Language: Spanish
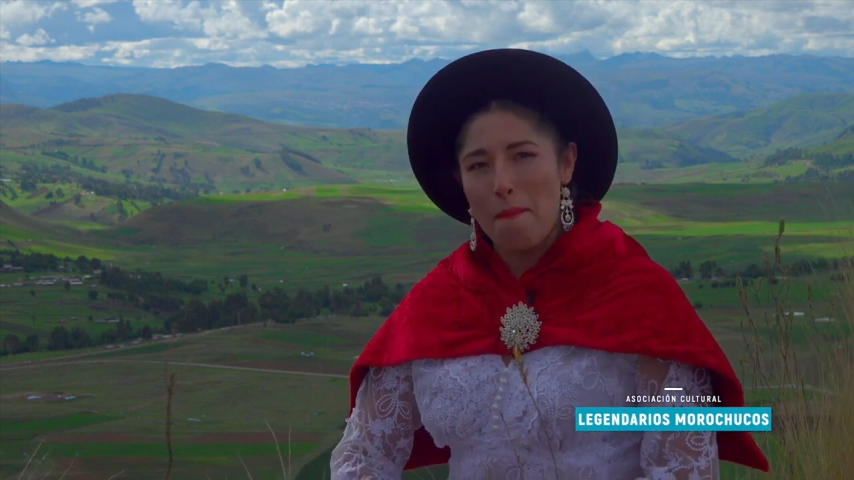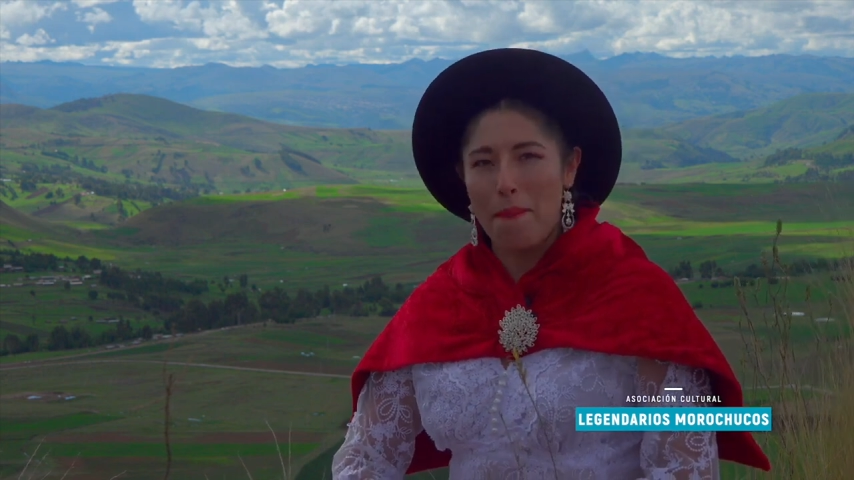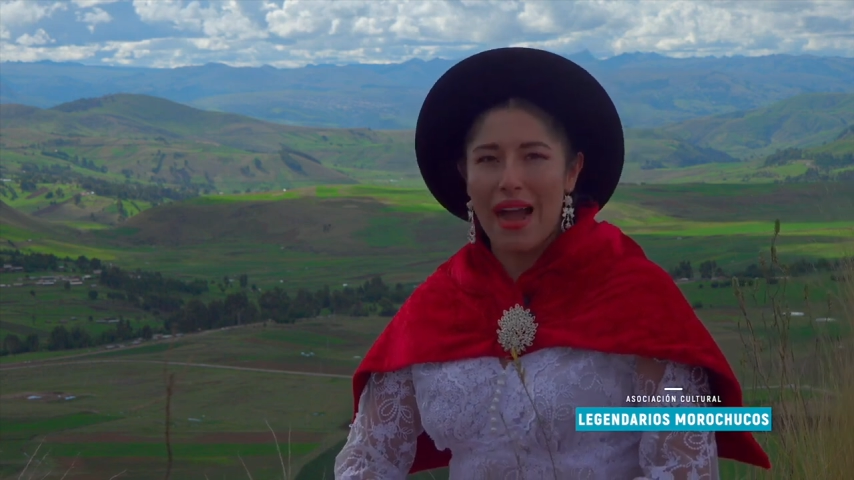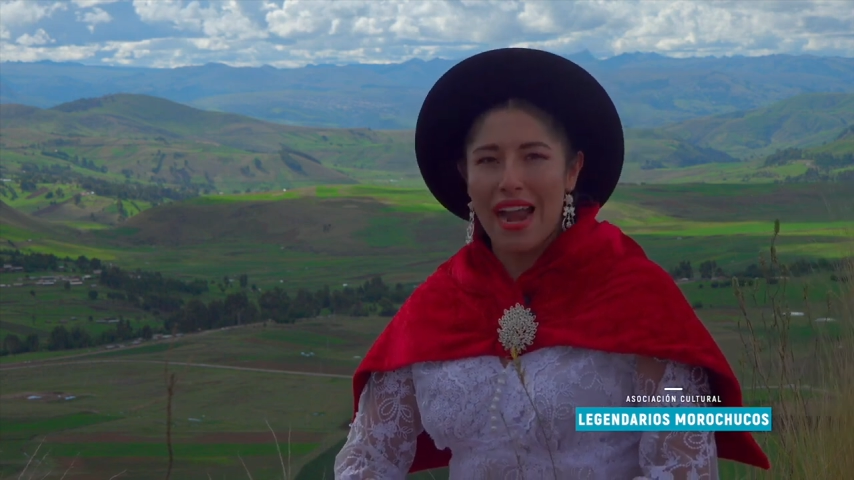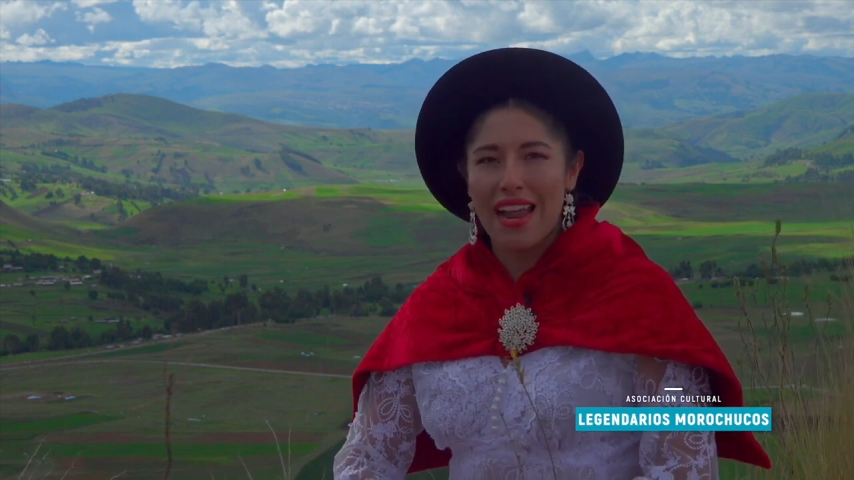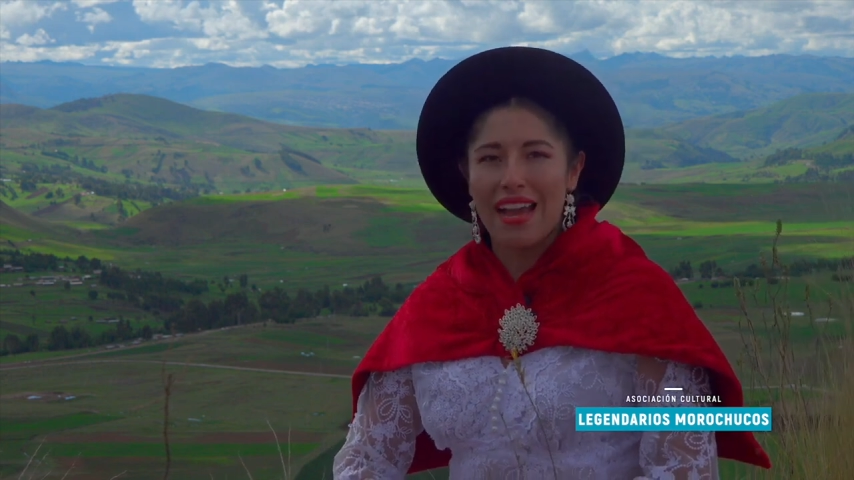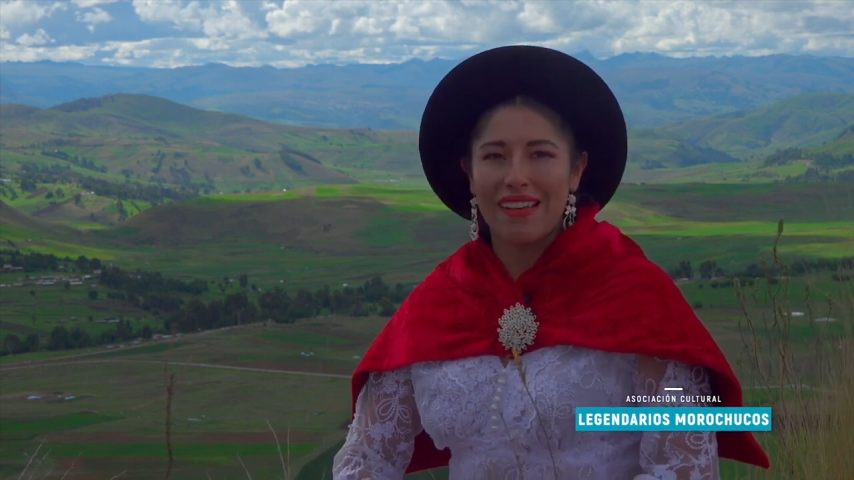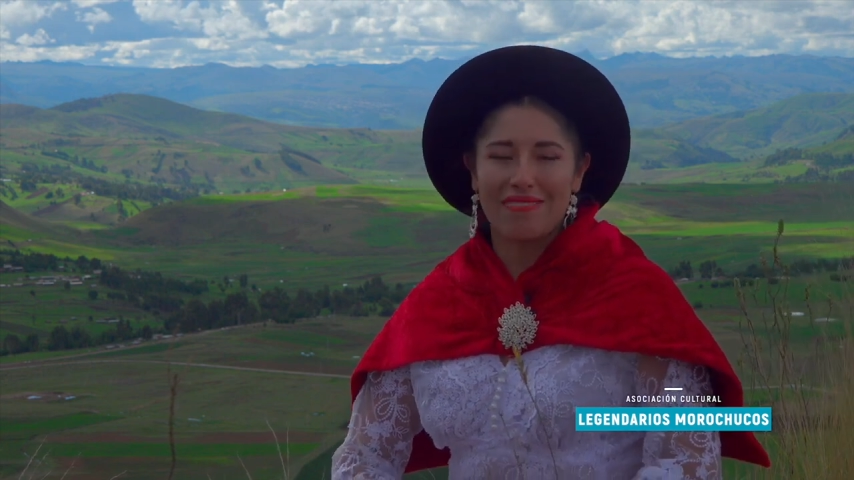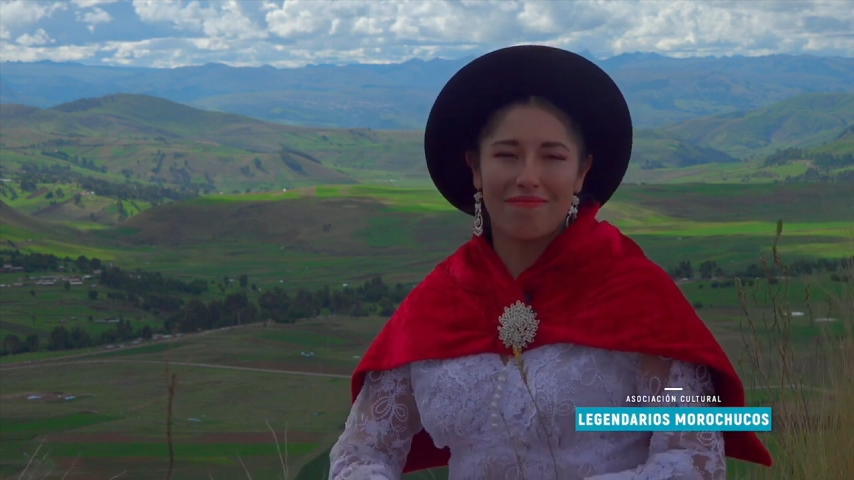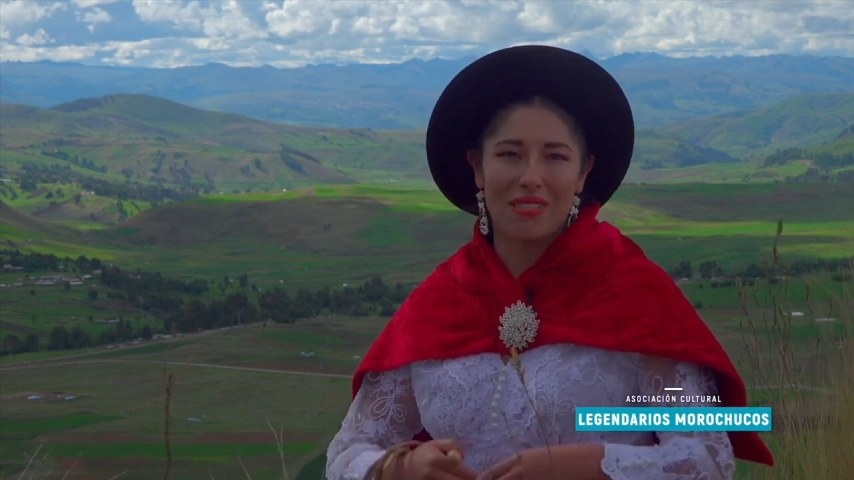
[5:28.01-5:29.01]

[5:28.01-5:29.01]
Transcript: para